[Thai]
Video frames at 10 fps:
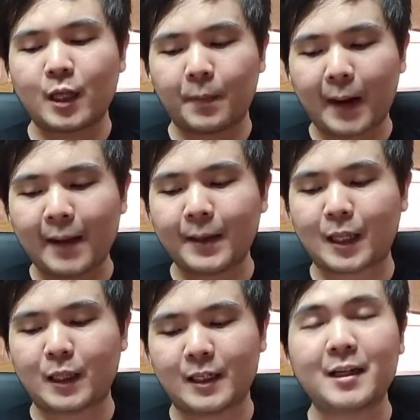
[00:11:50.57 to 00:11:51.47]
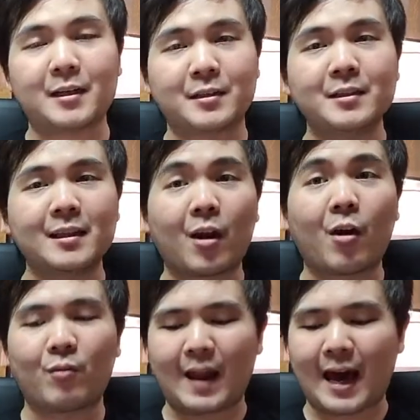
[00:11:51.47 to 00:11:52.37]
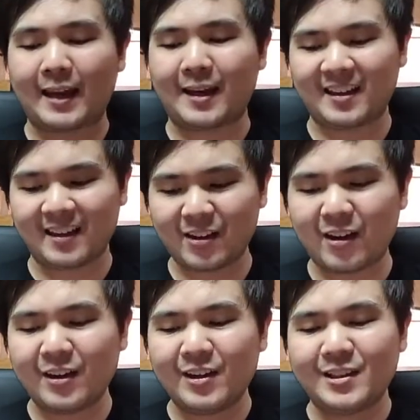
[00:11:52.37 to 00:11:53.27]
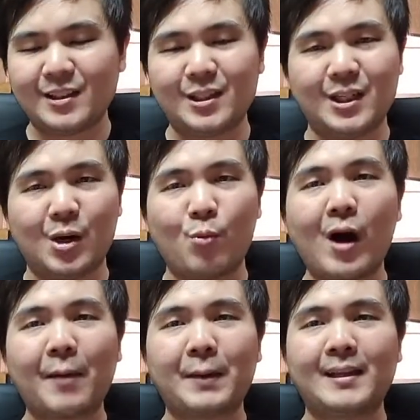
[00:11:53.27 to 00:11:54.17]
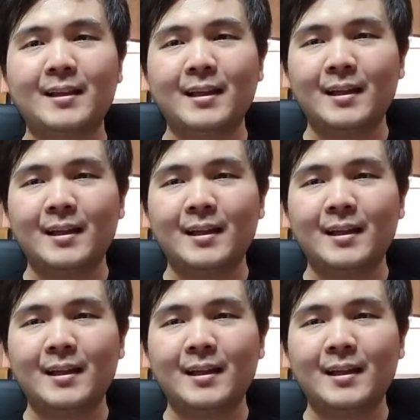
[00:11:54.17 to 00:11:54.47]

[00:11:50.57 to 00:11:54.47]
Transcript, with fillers: เซอร์ไพรส์ไปกับสิ่งที่เกิดขึ้นได้ตลอดเวลาเนี่ย อันนี้ก็ถือว่าเป็น